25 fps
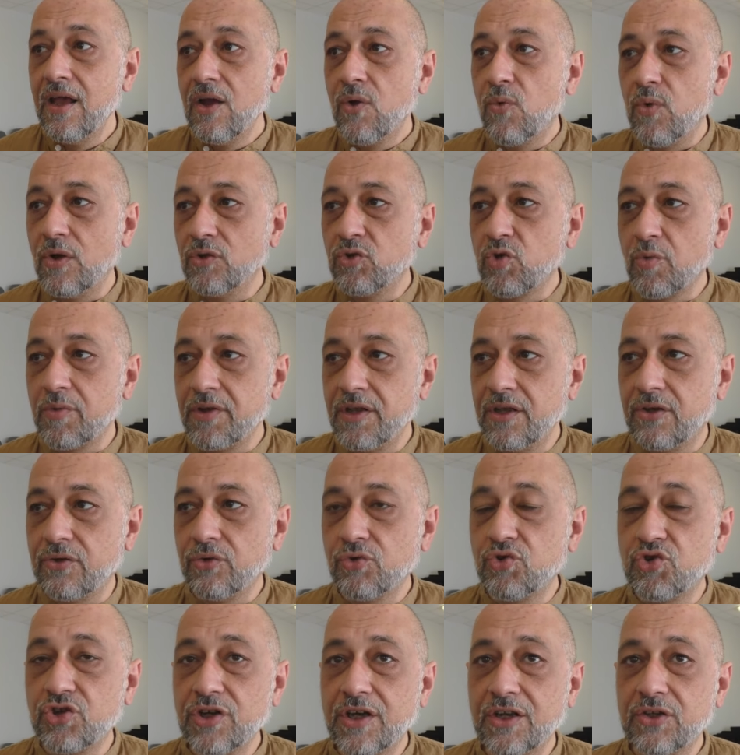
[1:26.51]
quanto per il
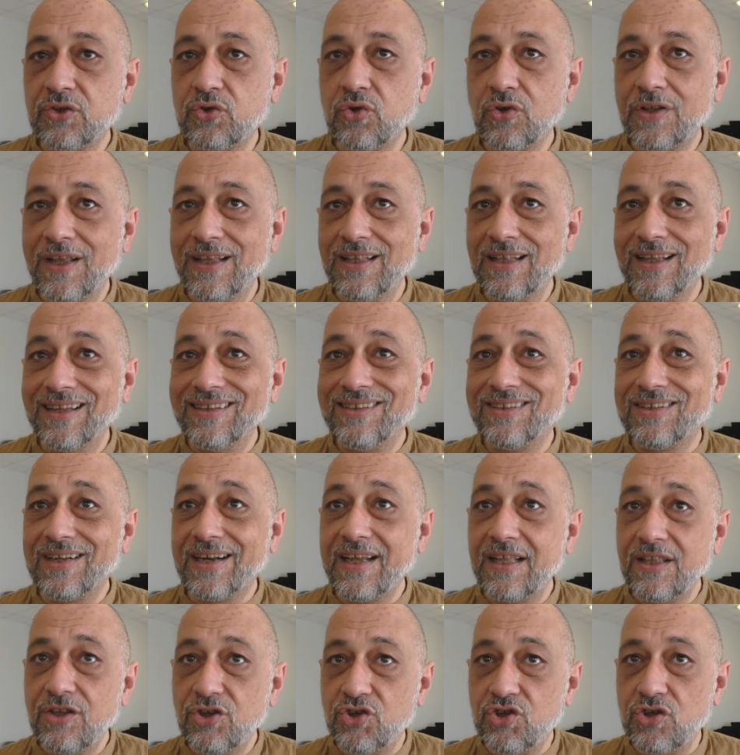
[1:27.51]
concerto del
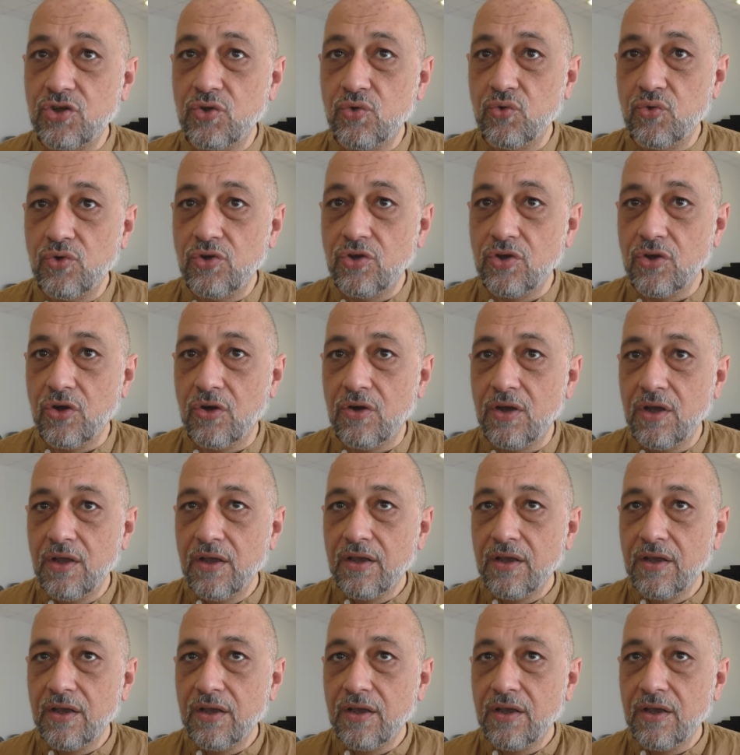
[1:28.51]
13 luglio